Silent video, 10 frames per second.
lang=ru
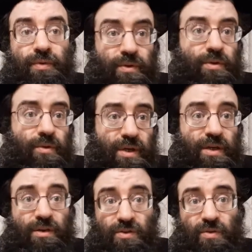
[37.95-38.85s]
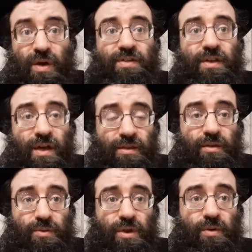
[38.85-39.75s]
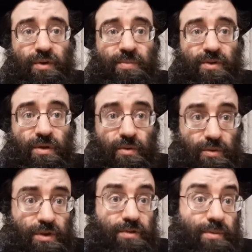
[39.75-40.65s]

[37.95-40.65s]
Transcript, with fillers: Ну и другие ситуации, когда нужно какое-то место окружить.